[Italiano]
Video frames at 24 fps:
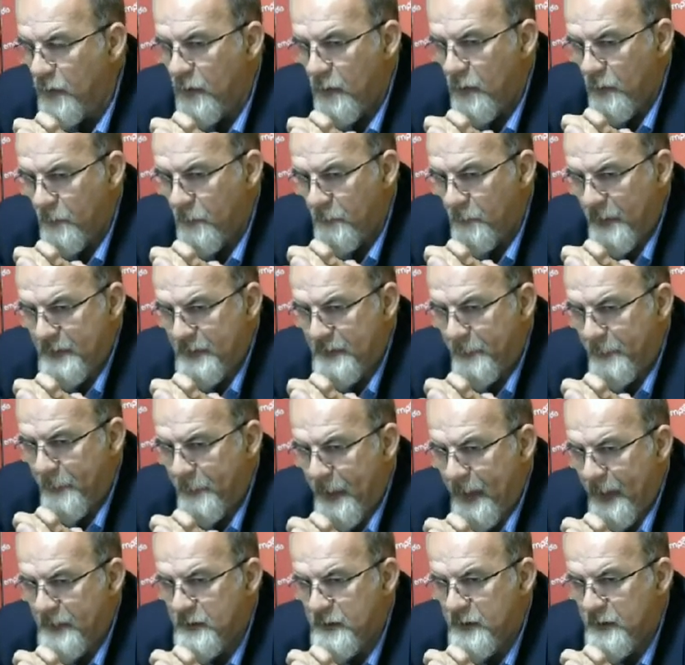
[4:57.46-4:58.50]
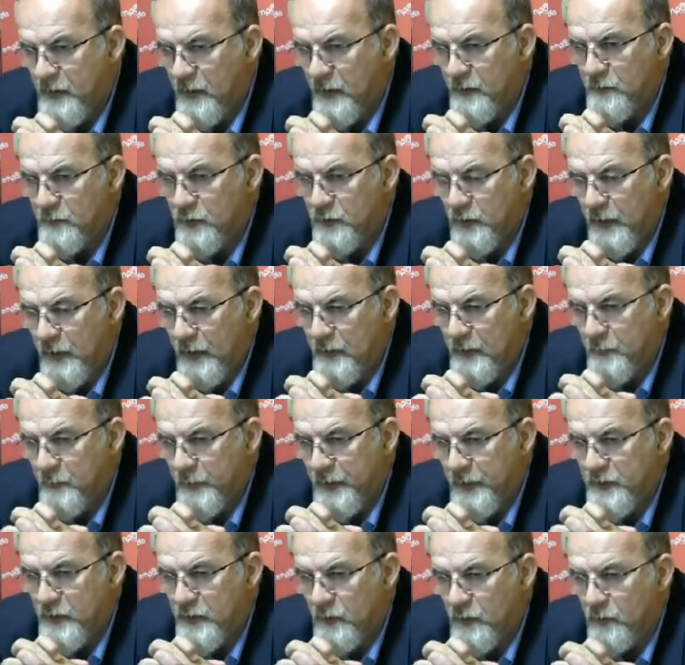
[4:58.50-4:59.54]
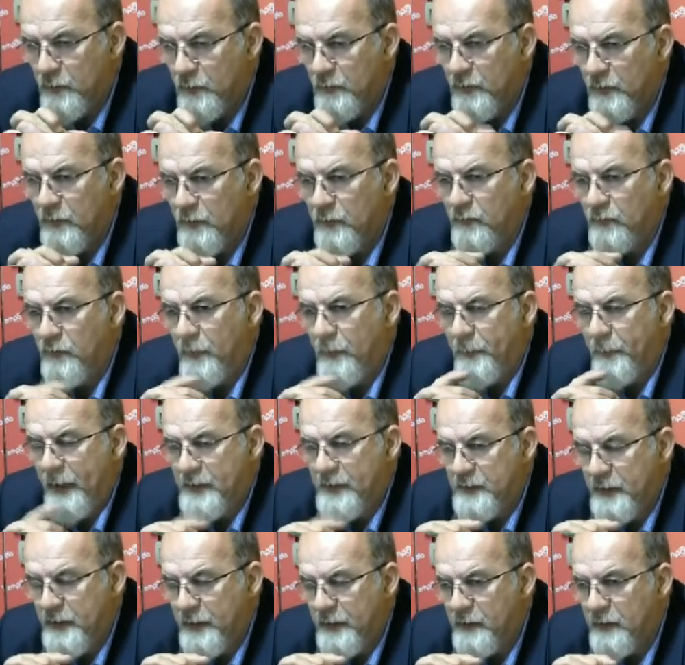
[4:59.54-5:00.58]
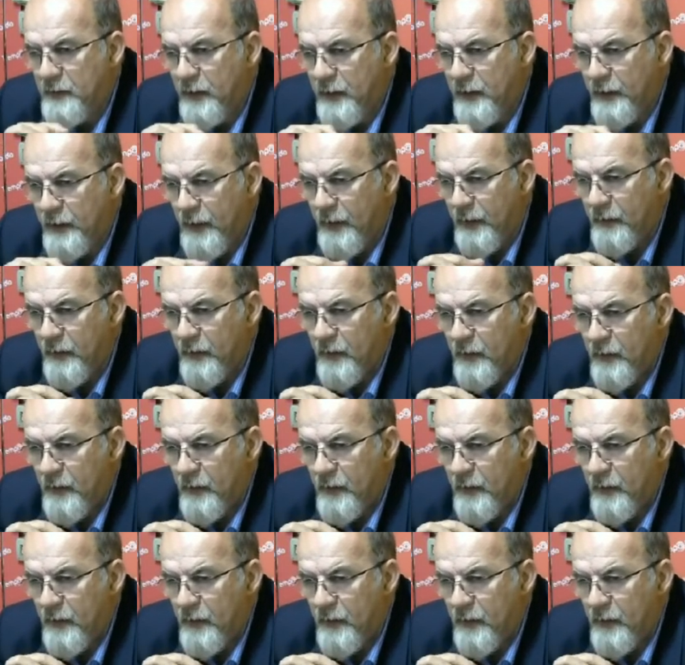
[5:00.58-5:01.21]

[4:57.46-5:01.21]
mezza pagina, il giornale di Brescia con una pagina intera,